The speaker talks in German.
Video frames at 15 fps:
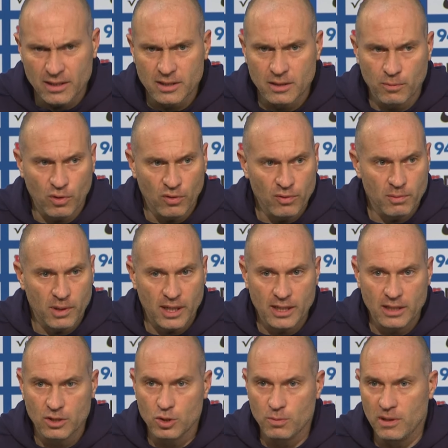dass ich im
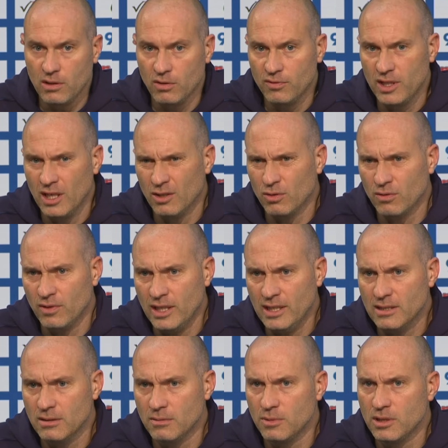Profibereich ein Spiel auf die Art und
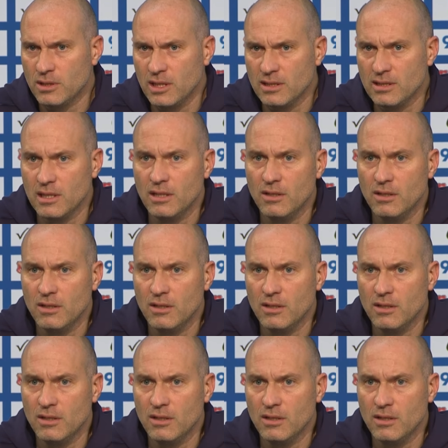Weise mit diesen